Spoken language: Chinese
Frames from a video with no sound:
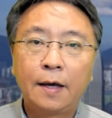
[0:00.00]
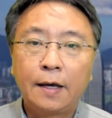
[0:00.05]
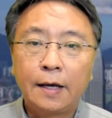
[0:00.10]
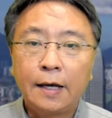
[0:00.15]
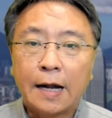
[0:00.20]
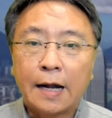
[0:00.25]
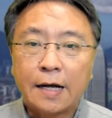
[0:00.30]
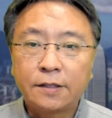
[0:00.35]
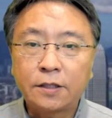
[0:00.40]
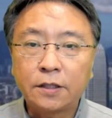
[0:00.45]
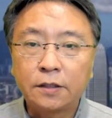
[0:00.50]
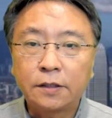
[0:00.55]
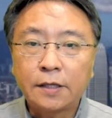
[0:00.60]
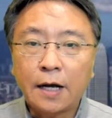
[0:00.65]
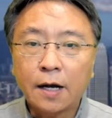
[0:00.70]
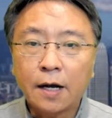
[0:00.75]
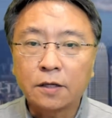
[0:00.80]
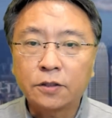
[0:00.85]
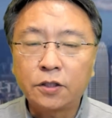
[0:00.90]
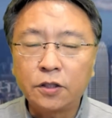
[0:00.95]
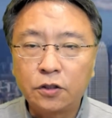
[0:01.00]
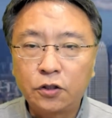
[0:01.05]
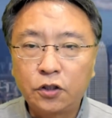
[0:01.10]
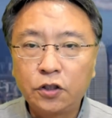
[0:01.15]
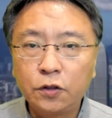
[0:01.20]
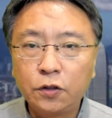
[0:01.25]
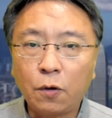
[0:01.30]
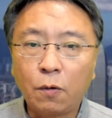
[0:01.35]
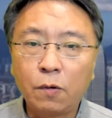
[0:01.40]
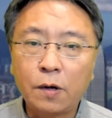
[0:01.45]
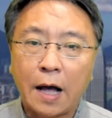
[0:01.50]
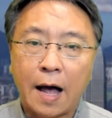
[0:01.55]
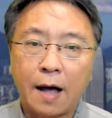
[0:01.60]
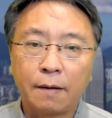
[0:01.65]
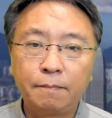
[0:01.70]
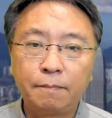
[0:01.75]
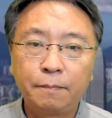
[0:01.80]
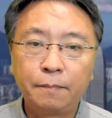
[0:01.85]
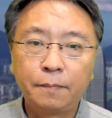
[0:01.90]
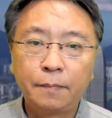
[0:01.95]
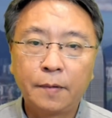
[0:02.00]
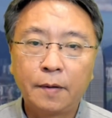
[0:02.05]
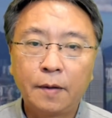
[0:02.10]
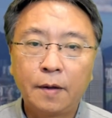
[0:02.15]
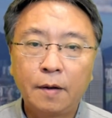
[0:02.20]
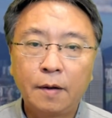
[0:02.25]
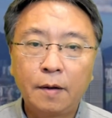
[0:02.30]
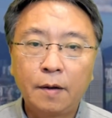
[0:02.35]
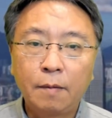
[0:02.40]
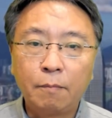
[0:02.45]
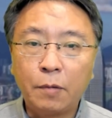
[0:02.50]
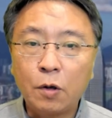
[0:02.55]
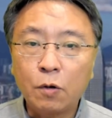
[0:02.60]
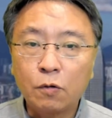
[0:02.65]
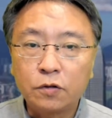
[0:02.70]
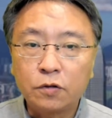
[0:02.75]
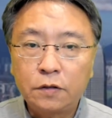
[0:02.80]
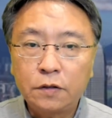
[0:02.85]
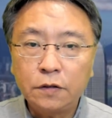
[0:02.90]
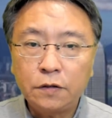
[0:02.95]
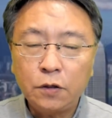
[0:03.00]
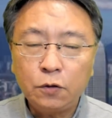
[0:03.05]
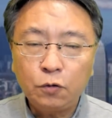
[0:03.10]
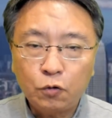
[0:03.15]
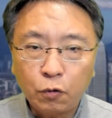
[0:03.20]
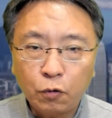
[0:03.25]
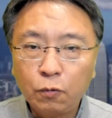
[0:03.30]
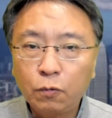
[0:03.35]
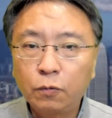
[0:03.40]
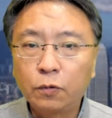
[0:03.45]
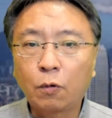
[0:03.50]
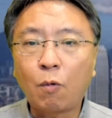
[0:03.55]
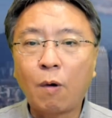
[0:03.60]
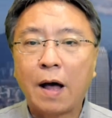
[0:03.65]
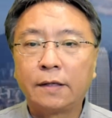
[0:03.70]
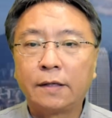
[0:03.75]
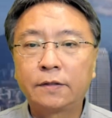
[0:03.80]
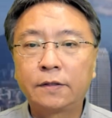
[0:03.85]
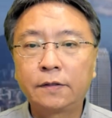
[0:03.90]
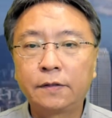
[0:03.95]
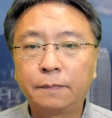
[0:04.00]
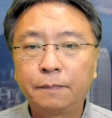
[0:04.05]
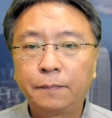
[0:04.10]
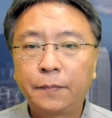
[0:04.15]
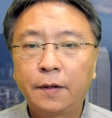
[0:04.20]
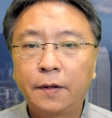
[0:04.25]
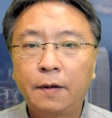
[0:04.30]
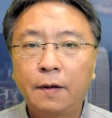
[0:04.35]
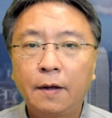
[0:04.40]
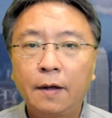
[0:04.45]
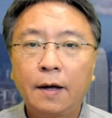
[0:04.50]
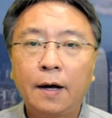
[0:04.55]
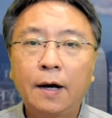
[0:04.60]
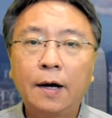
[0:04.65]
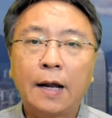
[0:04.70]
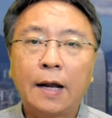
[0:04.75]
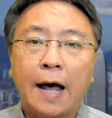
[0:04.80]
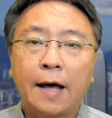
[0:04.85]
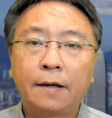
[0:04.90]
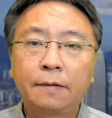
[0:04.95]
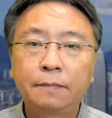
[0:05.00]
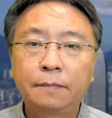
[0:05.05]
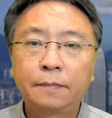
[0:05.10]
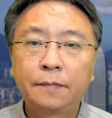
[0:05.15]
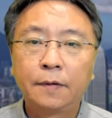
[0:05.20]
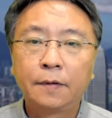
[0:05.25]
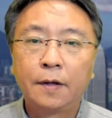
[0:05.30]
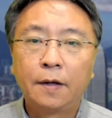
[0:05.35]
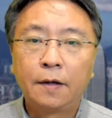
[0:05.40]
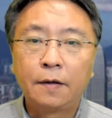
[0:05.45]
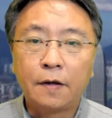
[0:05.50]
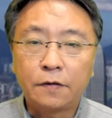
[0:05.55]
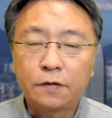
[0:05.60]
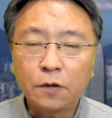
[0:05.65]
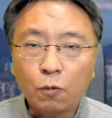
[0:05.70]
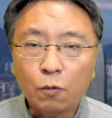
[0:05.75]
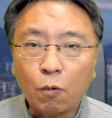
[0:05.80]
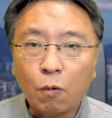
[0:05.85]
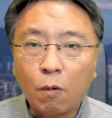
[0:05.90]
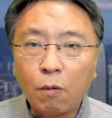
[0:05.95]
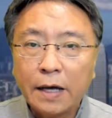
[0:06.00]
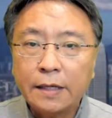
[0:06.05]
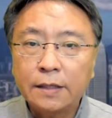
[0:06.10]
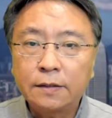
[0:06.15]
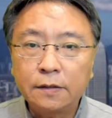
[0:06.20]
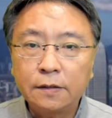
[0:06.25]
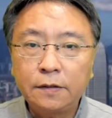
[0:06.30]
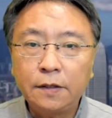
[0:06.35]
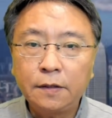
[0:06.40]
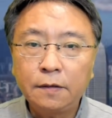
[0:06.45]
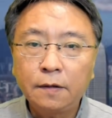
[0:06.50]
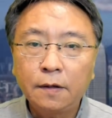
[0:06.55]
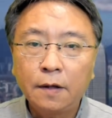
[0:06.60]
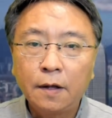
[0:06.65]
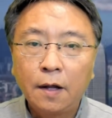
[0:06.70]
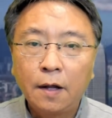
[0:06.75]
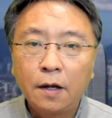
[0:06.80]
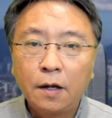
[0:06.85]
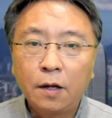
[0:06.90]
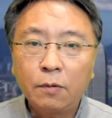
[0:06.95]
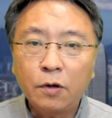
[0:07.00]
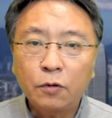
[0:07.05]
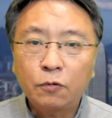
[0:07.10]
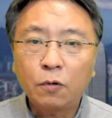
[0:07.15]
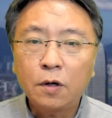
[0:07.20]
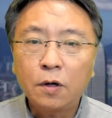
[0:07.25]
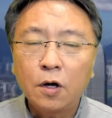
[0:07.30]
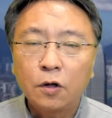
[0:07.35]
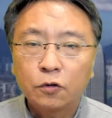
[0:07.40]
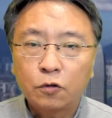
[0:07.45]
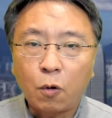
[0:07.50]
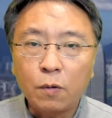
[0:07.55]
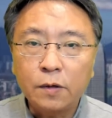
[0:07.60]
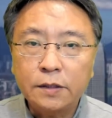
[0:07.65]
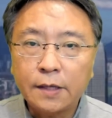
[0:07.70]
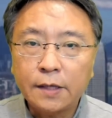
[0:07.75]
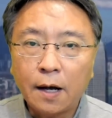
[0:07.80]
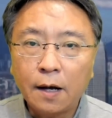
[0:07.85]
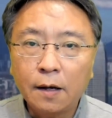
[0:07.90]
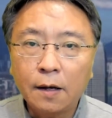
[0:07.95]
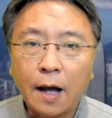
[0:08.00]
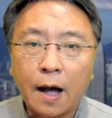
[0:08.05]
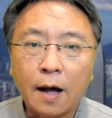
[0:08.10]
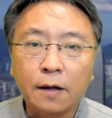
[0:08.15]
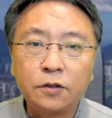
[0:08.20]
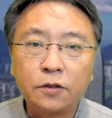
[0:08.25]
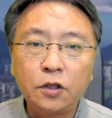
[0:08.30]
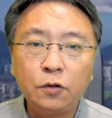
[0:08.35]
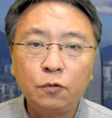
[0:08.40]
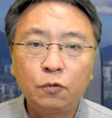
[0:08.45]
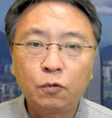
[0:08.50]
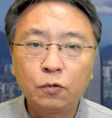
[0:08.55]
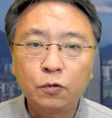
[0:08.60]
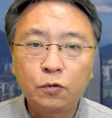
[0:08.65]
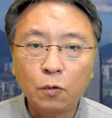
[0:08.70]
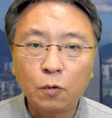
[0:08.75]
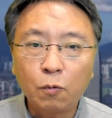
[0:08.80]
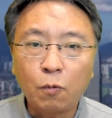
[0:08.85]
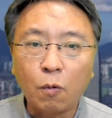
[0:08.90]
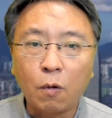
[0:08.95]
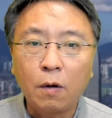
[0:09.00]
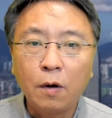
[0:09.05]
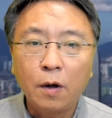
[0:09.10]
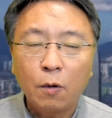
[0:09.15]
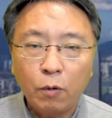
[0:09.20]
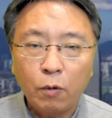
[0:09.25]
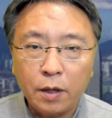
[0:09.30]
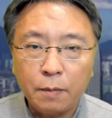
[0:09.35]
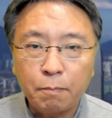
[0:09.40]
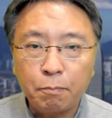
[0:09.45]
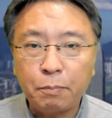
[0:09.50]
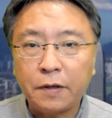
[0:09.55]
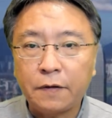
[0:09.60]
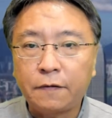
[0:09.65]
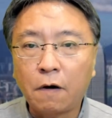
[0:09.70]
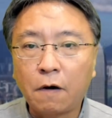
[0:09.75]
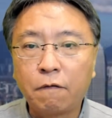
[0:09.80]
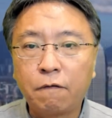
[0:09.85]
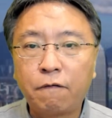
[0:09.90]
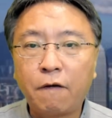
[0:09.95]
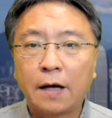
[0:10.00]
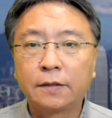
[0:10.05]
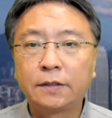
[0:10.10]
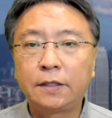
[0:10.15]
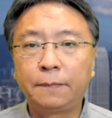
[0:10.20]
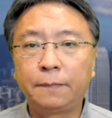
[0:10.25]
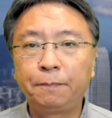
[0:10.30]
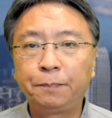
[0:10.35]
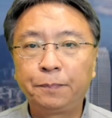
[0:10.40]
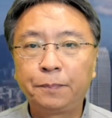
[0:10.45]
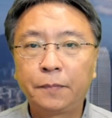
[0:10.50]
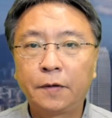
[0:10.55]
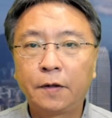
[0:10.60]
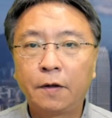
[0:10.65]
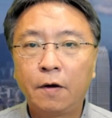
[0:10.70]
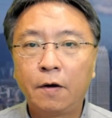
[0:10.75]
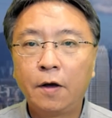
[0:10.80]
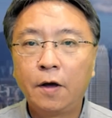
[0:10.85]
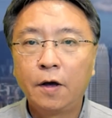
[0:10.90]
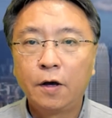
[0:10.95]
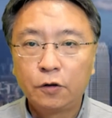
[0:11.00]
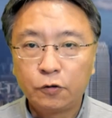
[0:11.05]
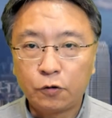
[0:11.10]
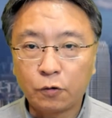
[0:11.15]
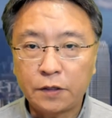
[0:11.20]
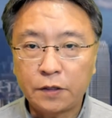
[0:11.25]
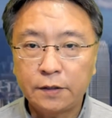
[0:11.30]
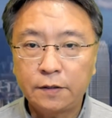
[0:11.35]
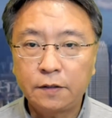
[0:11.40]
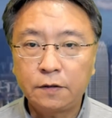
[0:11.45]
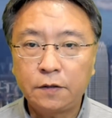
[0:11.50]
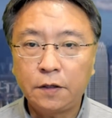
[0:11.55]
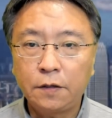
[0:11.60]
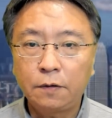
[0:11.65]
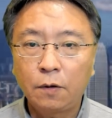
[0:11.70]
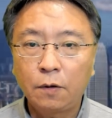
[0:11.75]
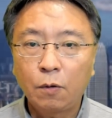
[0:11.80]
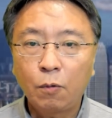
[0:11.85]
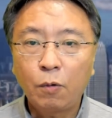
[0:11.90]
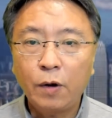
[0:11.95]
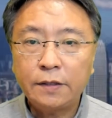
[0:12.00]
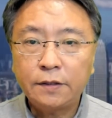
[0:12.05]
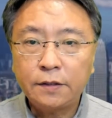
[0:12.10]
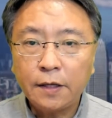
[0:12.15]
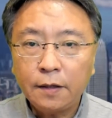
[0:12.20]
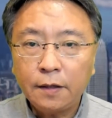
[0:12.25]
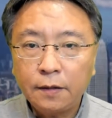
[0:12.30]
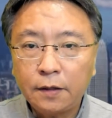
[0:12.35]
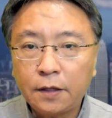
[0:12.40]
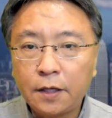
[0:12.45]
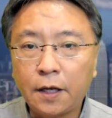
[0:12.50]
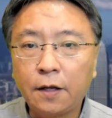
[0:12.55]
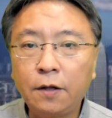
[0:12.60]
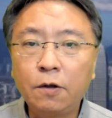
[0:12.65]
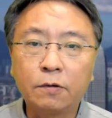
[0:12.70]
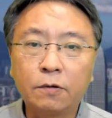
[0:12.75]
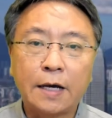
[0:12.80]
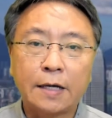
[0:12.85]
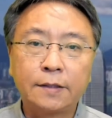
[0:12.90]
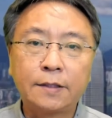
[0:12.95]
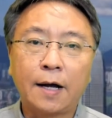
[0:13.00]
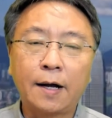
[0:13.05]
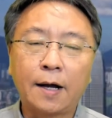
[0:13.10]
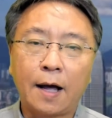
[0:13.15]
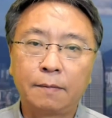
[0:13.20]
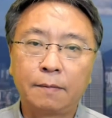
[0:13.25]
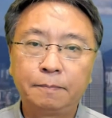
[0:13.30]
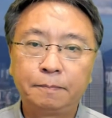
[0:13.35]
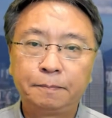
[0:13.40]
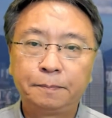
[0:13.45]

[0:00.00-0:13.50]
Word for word: 一来是香港是自由港，没有资金出入的管制；二来也是国外的资金认为说从香港进出中国会比较放心，有些资金会先停留在香港。